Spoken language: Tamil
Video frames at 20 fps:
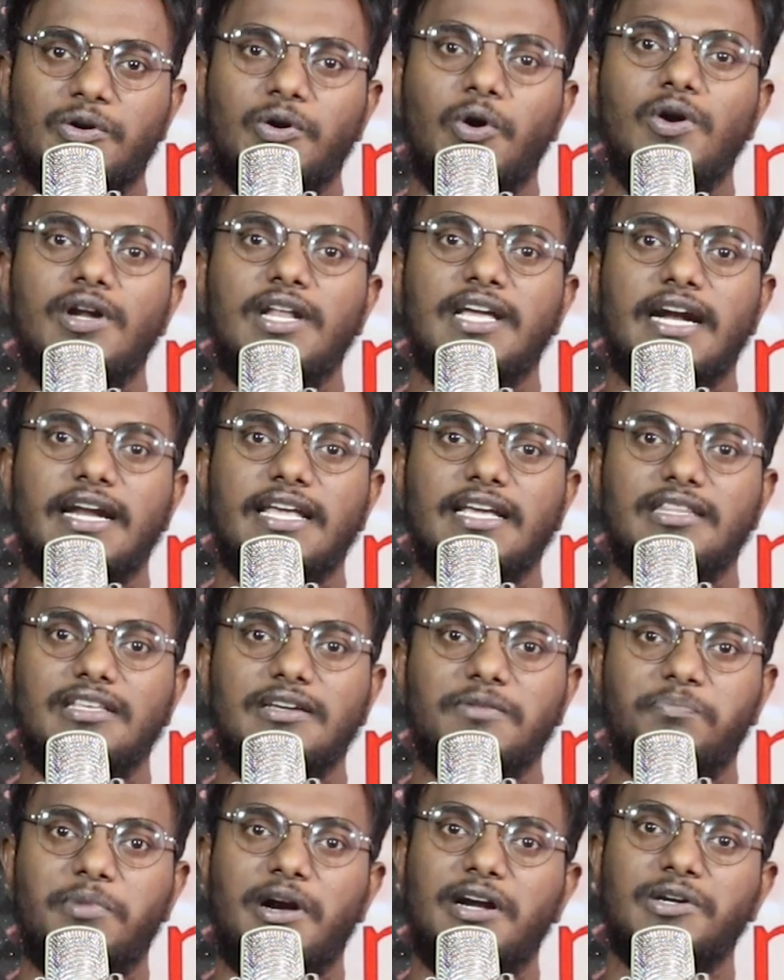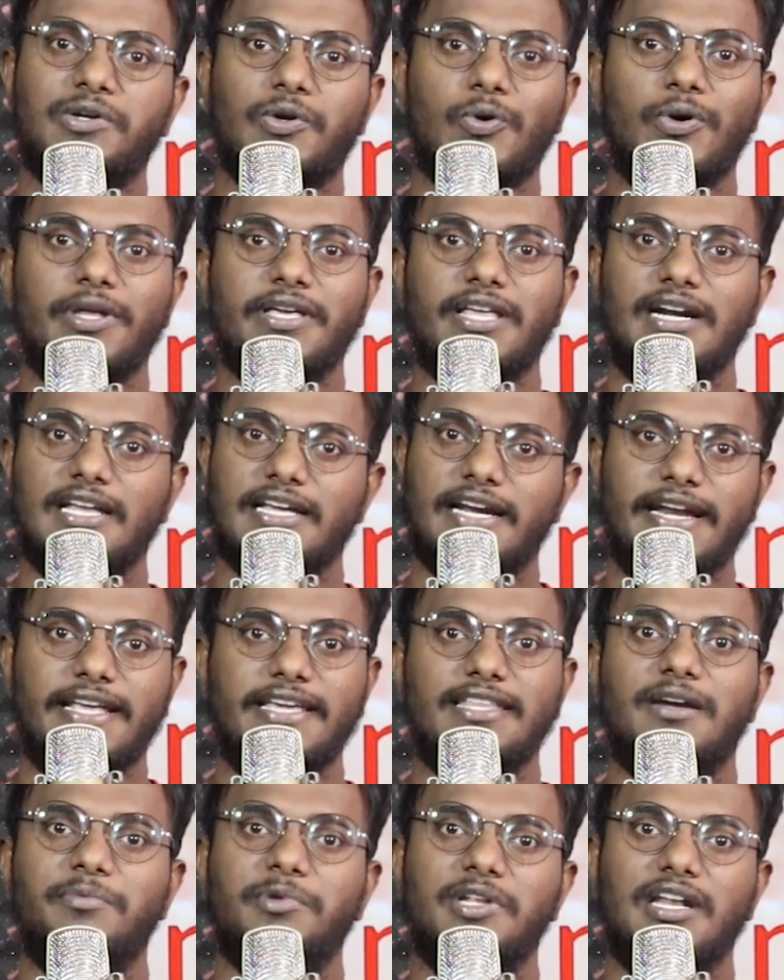கோல்டு கிடைக்குது பணம் கோடிக்கணக்கில்
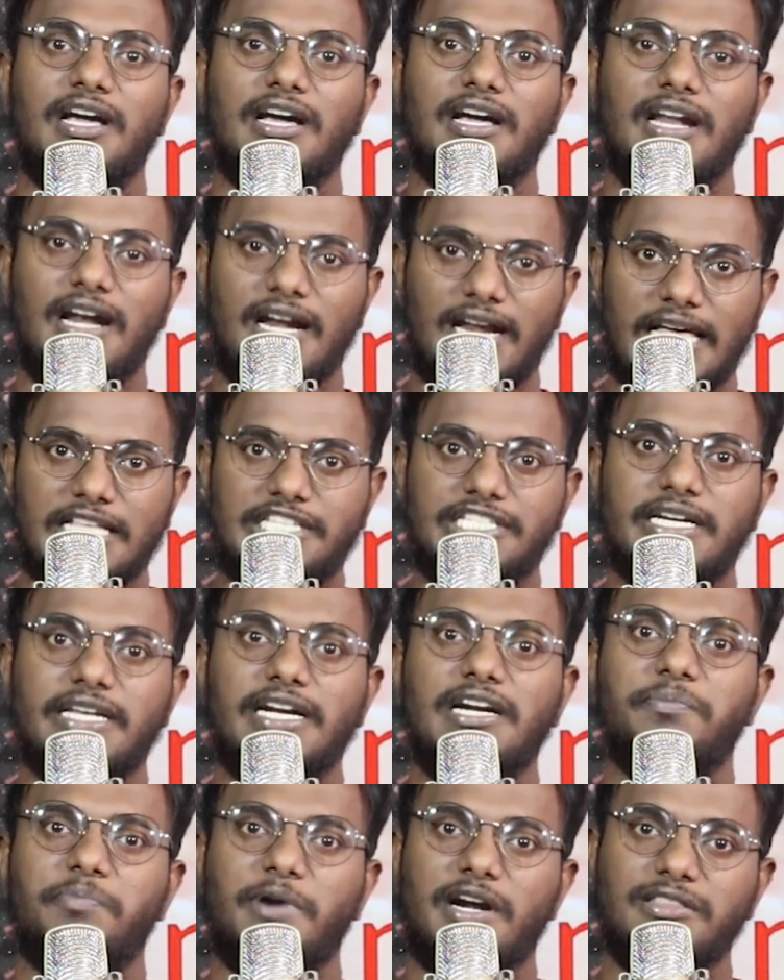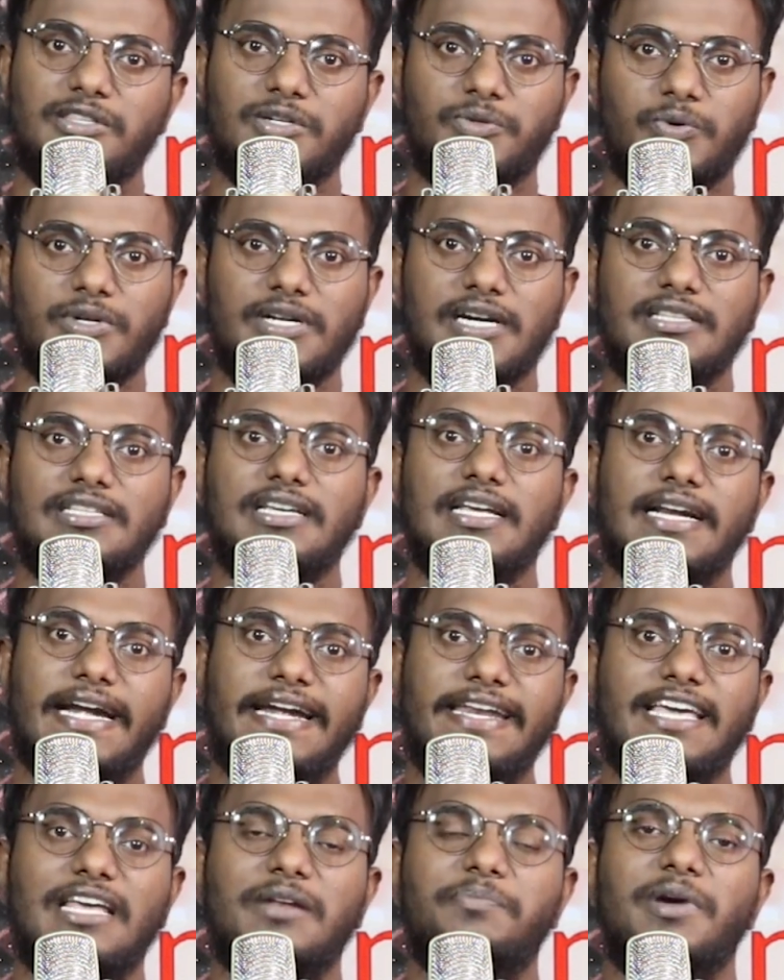கிடைக்குது அப்படின்னா லட்சக்கணக்கில் பணத்தை கொடுக்கறதுக்கு
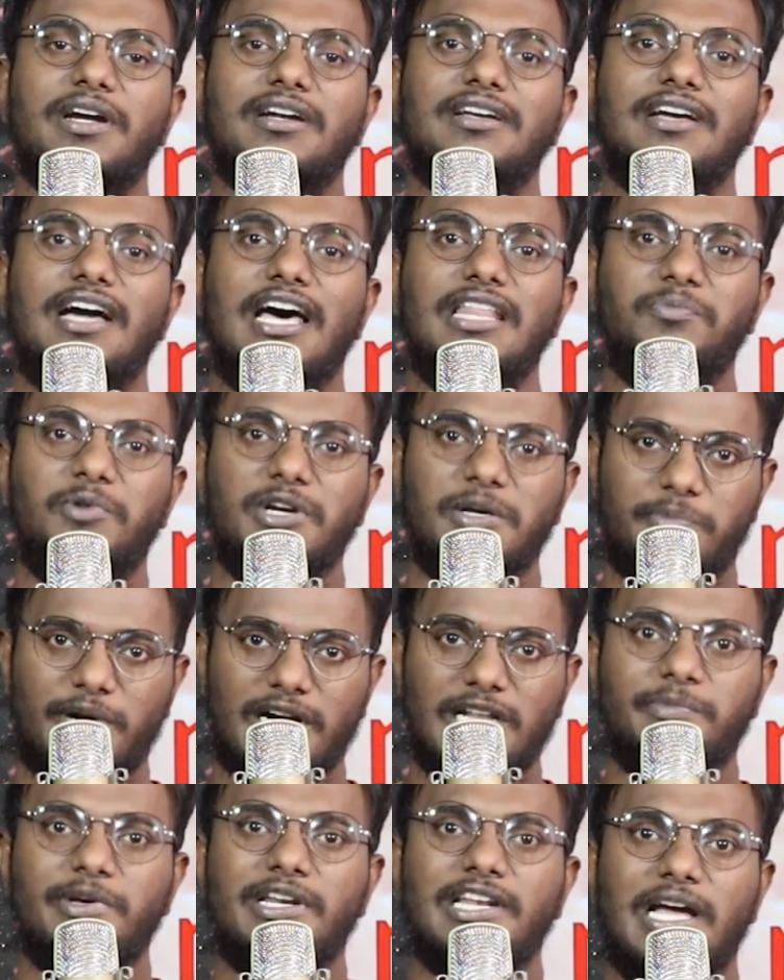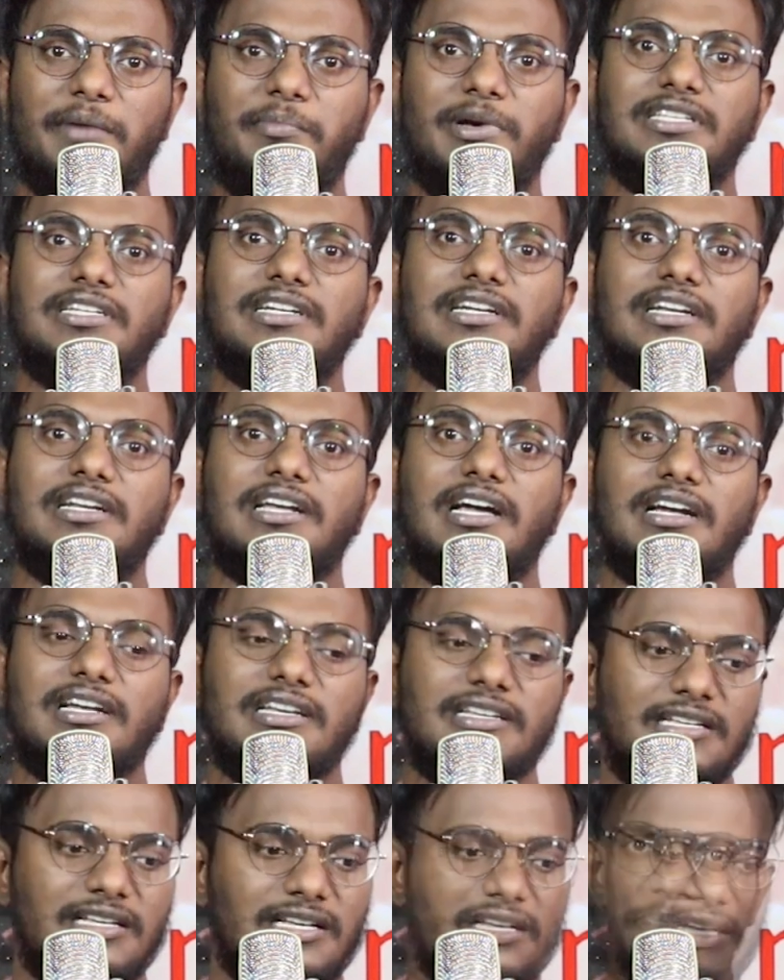ரெடியாக இருப்பாங்க அது போல் பல பேர் ஏமாந்துக்கிட்டு
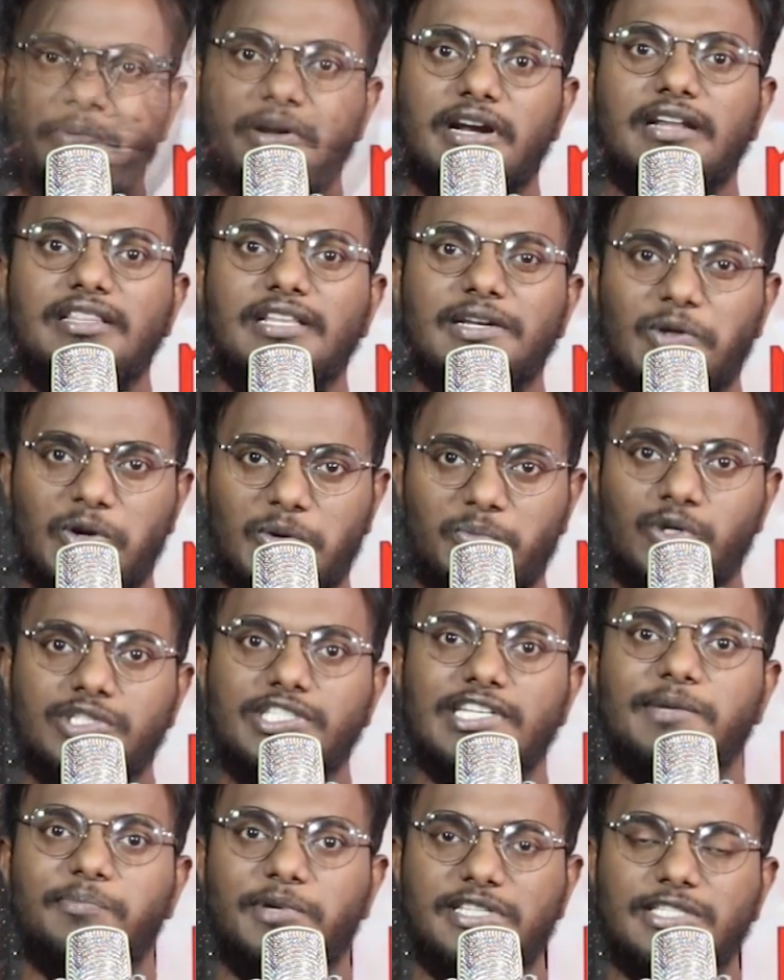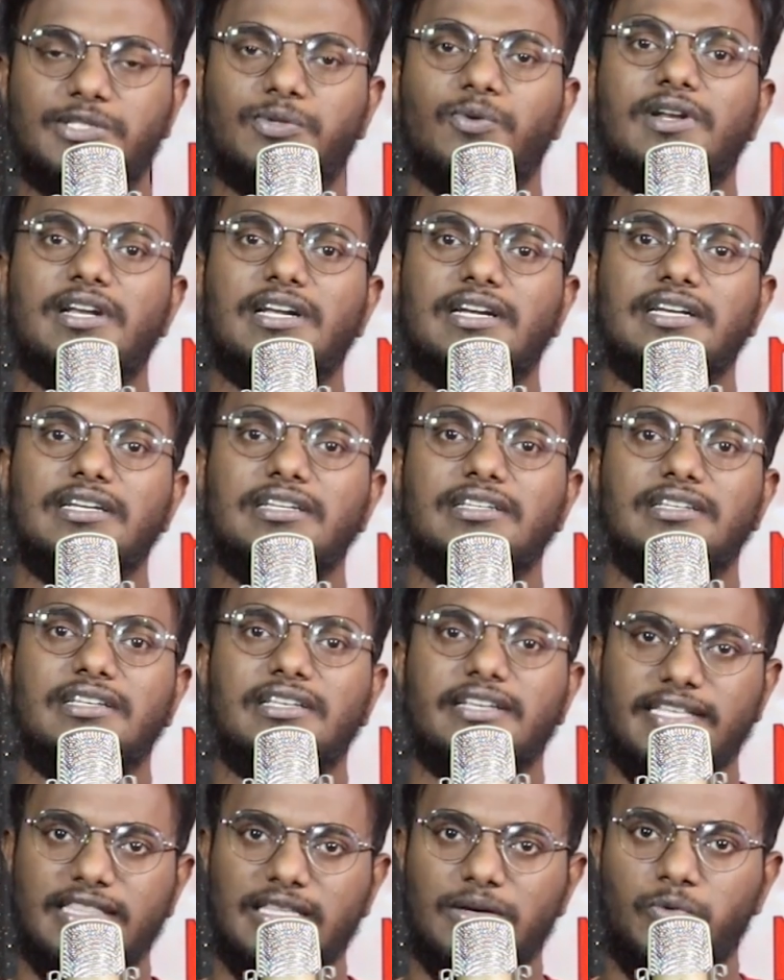இருக்காங்க இப்போ நடந்திருக்க ஒரு மோசடியை பற்றி சொல்கிறாங்க
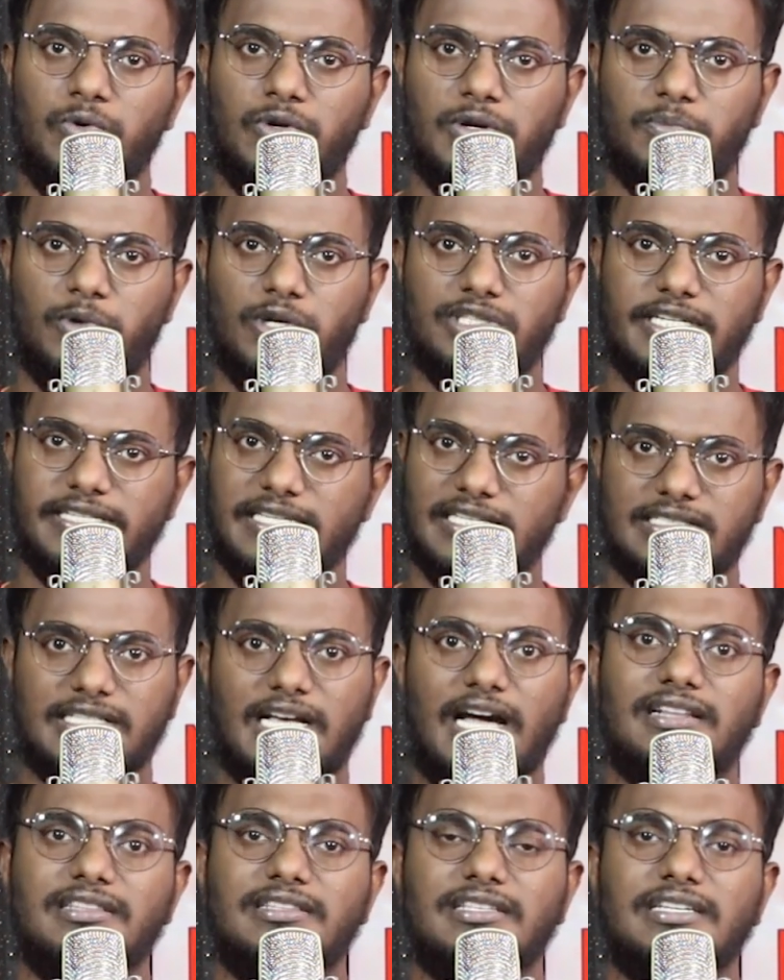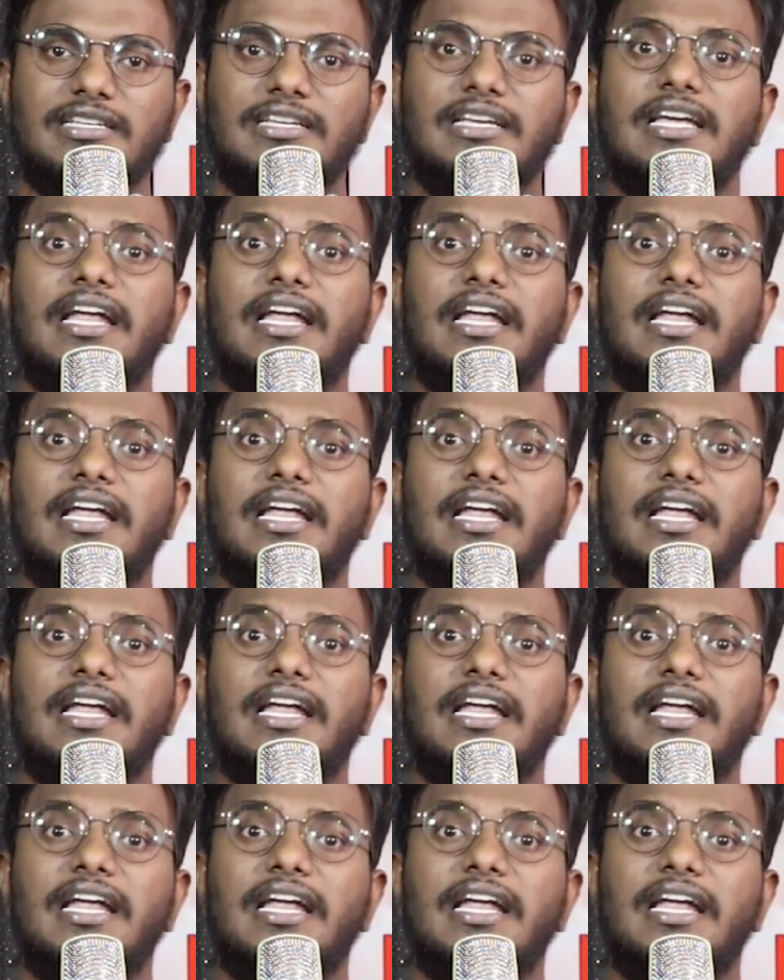இந்த ஒரு மோசடியை சார்ந்து